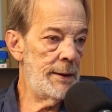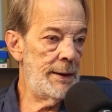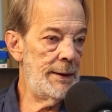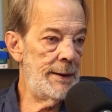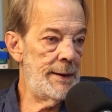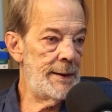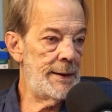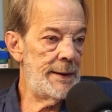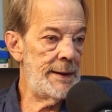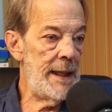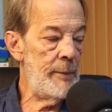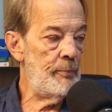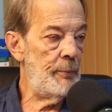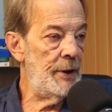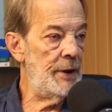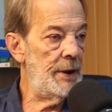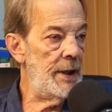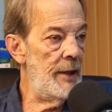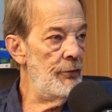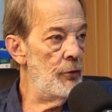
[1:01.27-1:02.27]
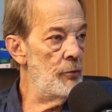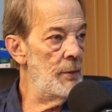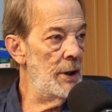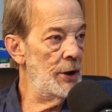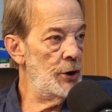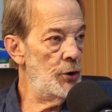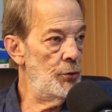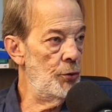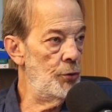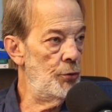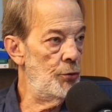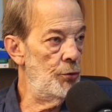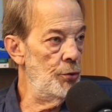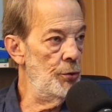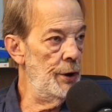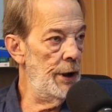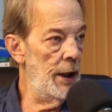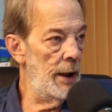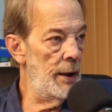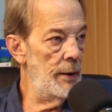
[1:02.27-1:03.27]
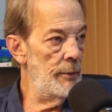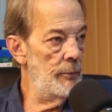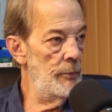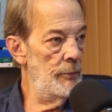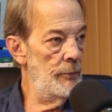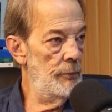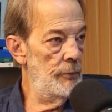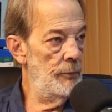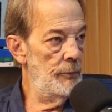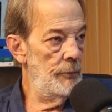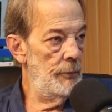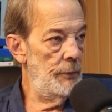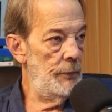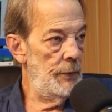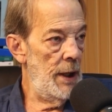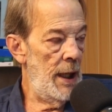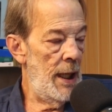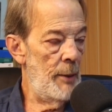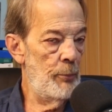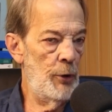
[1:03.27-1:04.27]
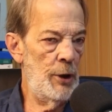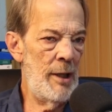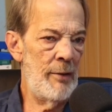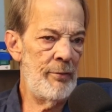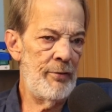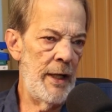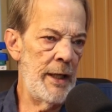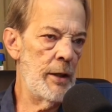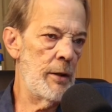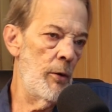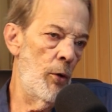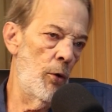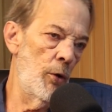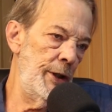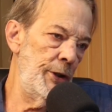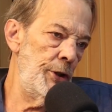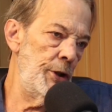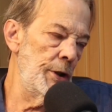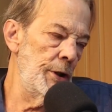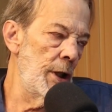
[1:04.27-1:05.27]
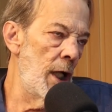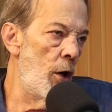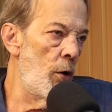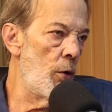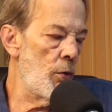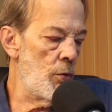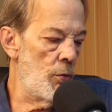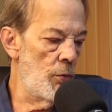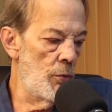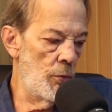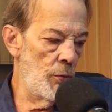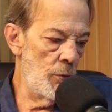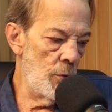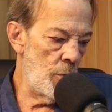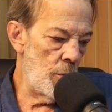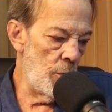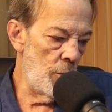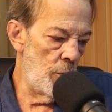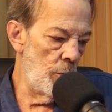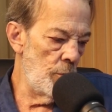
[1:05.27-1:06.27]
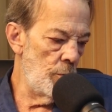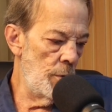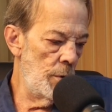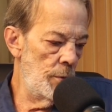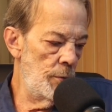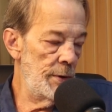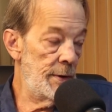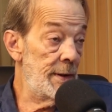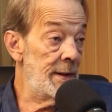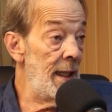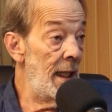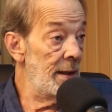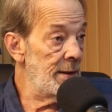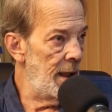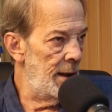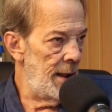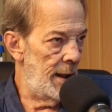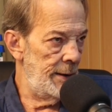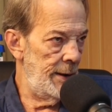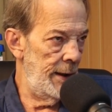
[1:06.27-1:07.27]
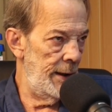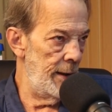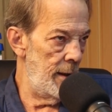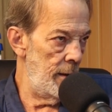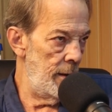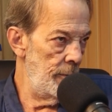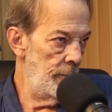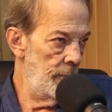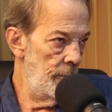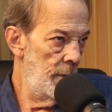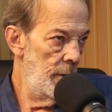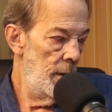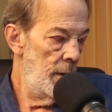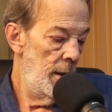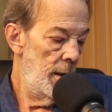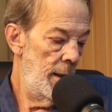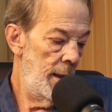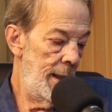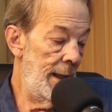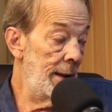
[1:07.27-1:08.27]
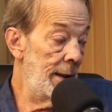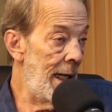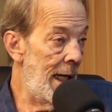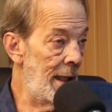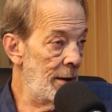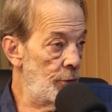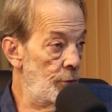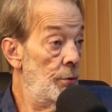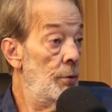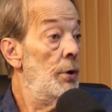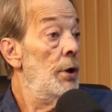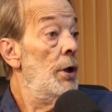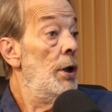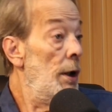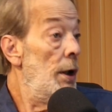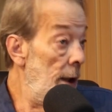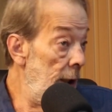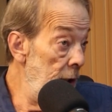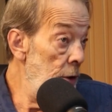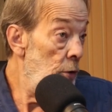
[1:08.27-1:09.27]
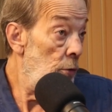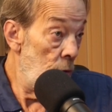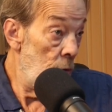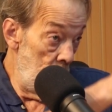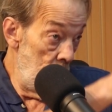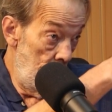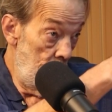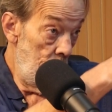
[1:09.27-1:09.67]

sempre teve uma estrutura. Né? A bolha vem original com, com César Ladeira, Renato, Lincoln,